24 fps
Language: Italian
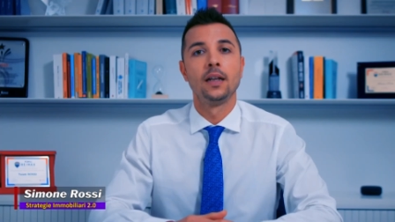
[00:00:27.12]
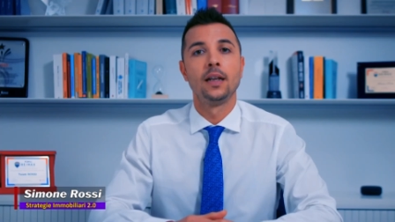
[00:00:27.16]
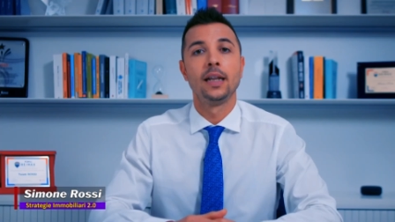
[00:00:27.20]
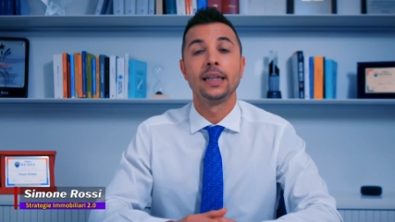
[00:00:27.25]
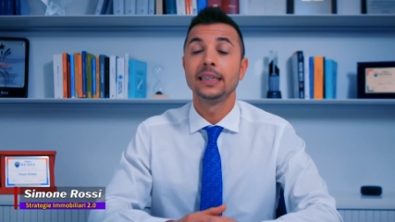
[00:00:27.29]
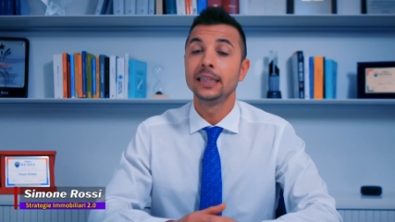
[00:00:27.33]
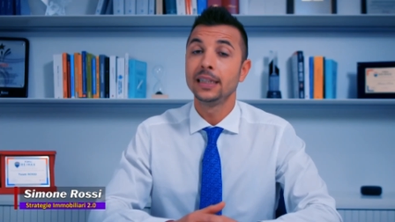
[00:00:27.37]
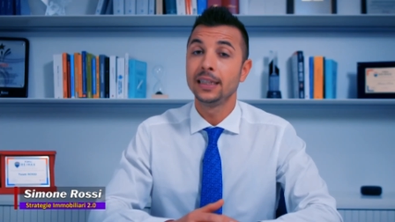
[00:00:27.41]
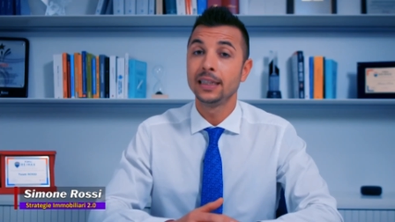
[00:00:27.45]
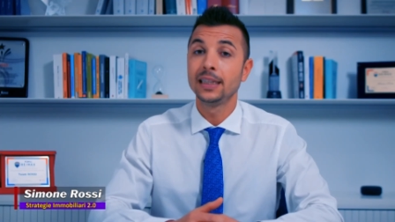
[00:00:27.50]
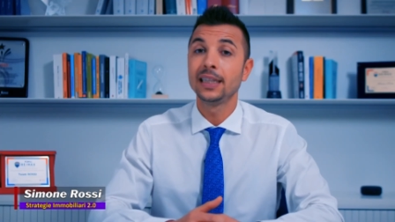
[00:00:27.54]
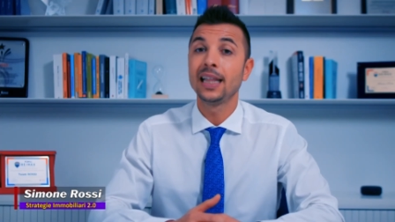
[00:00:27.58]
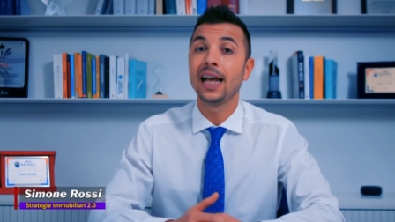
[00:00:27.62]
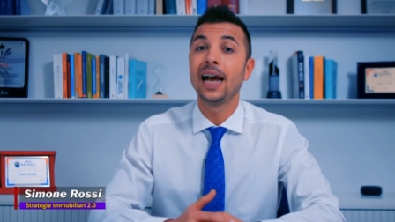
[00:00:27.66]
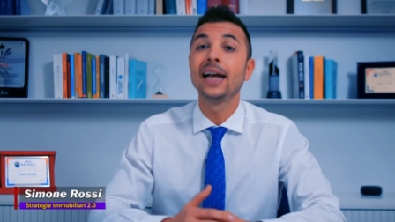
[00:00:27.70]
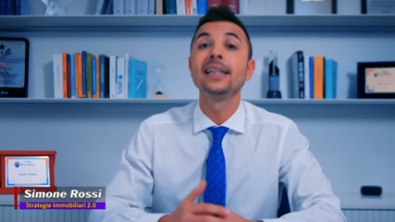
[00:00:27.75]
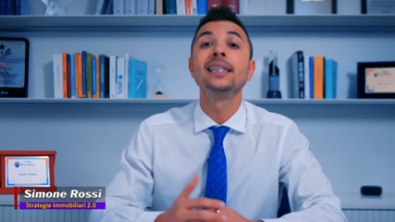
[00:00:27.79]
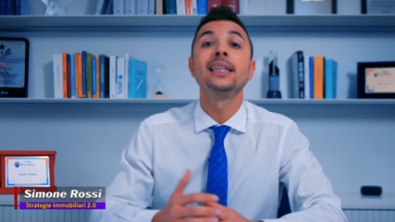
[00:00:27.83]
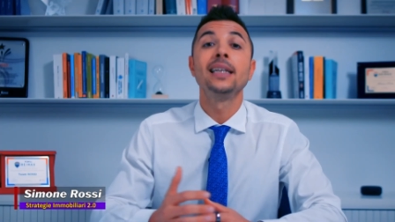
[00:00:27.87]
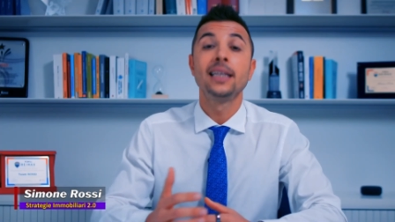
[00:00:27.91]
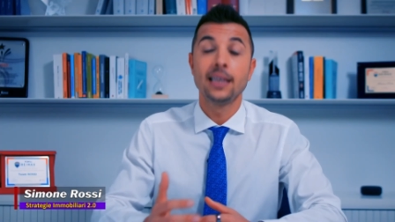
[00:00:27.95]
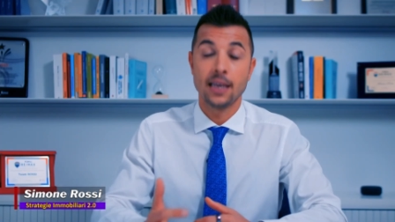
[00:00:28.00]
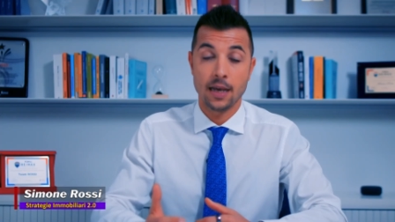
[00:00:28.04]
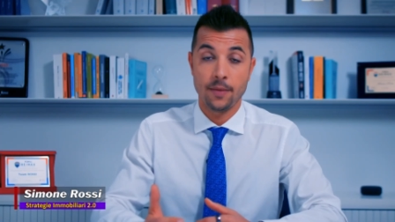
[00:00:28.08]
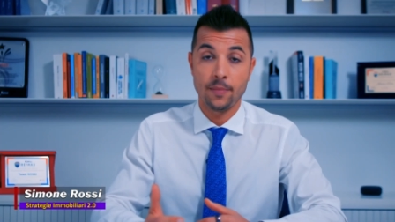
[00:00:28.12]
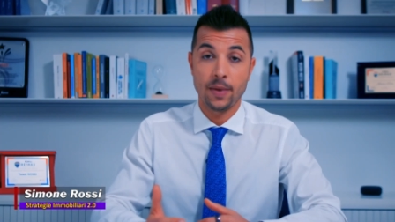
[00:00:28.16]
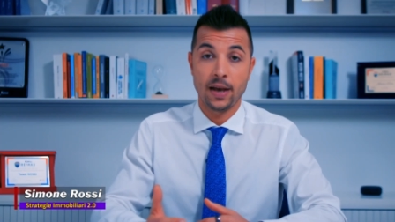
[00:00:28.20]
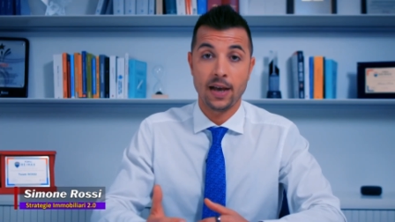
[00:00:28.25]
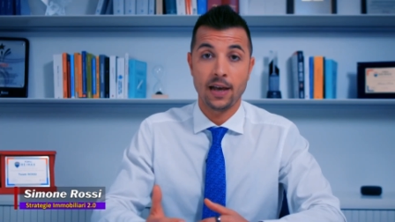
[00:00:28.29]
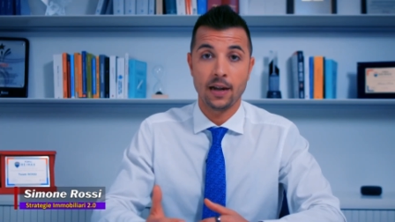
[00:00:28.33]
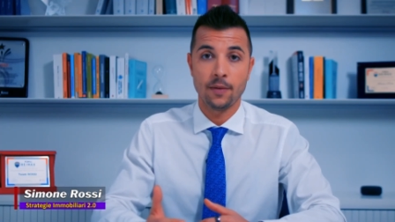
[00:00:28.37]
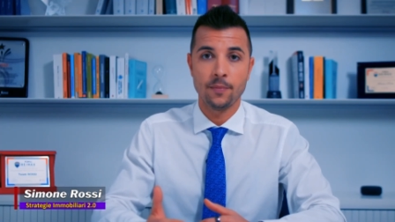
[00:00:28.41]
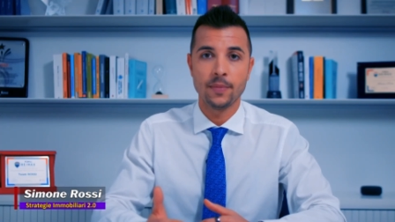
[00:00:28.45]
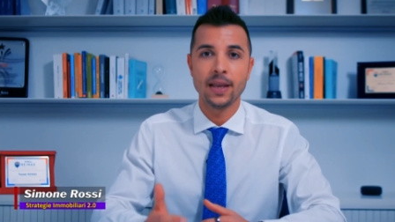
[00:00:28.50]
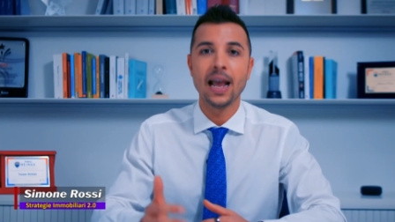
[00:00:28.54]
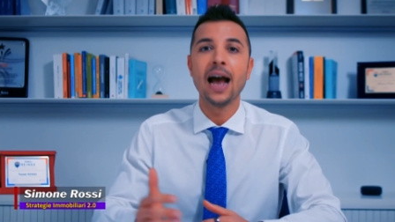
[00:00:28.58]
la dignità di
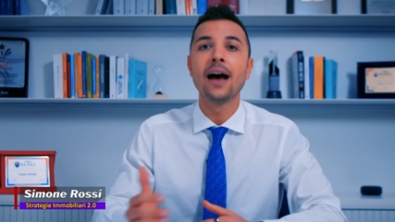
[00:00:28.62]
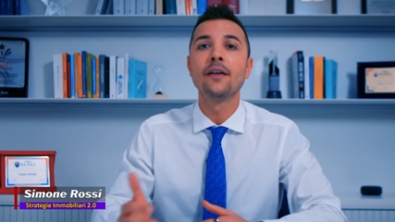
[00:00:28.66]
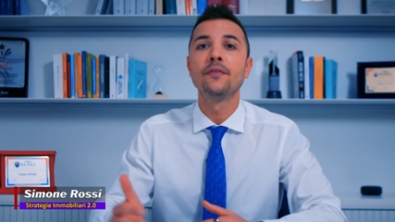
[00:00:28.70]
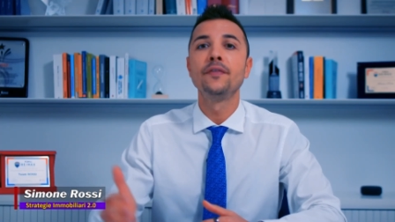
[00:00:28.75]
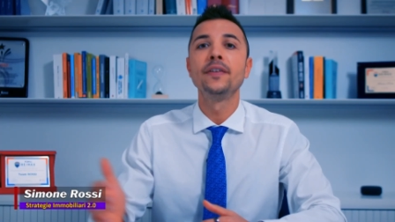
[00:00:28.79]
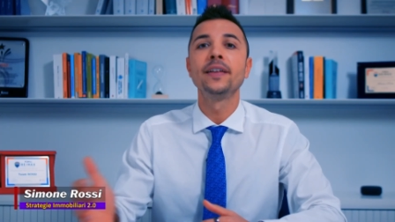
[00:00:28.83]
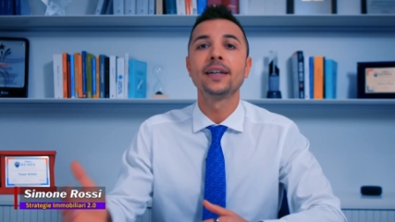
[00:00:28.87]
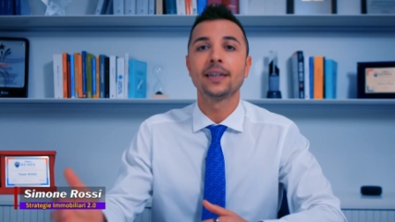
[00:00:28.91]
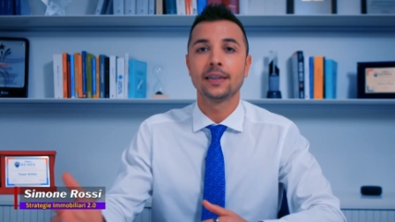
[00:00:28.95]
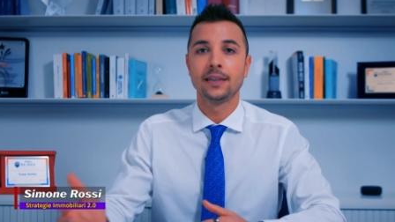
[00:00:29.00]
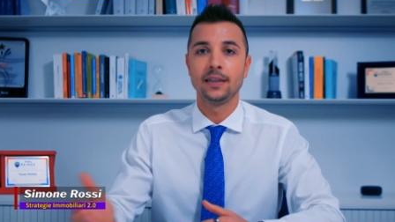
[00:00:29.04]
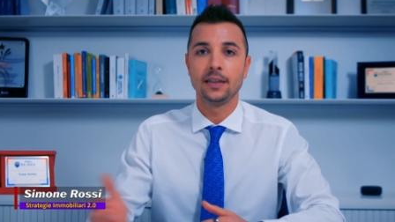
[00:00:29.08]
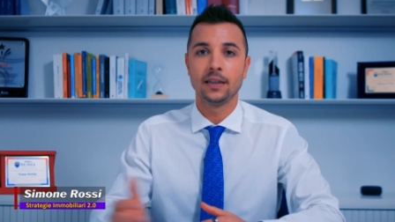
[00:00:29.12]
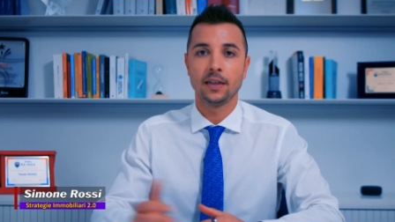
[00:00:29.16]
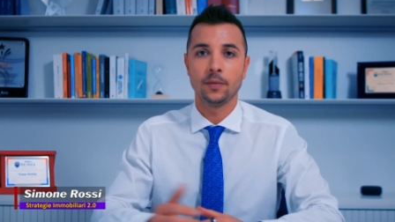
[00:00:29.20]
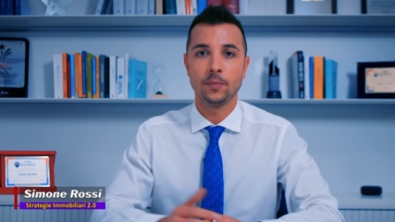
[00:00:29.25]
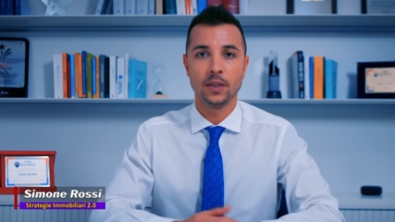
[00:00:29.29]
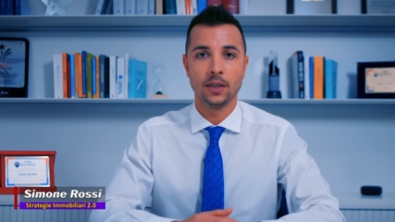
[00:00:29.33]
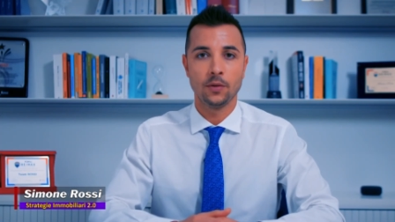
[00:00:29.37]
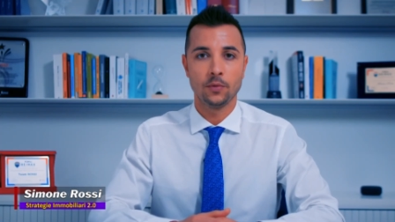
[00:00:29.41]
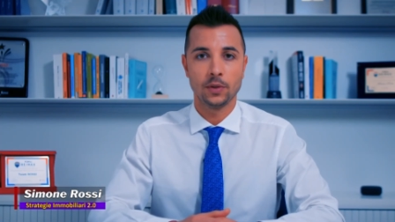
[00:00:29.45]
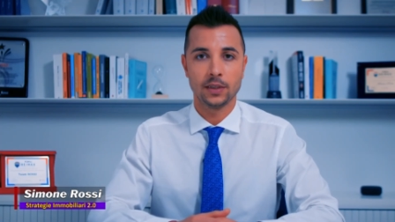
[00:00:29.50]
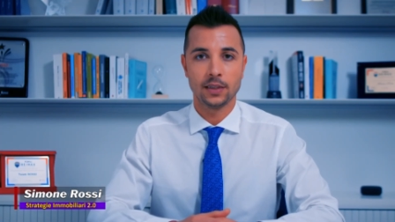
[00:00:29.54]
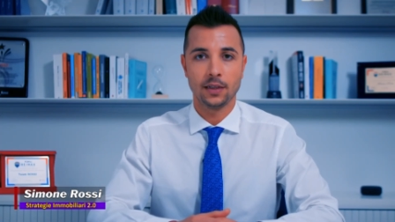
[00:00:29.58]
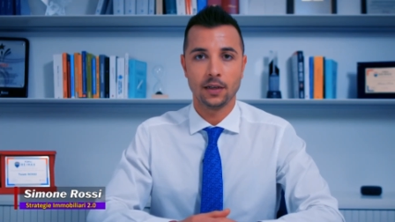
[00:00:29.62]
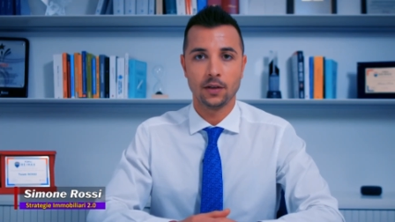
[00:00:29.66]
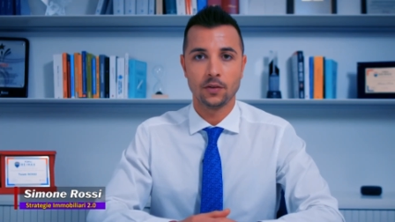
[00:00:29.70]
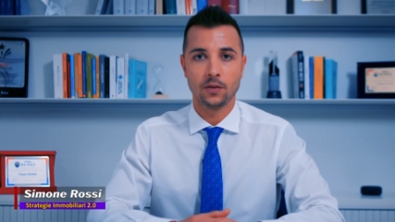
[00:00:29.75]
chiamarmi, avvertirmi di questa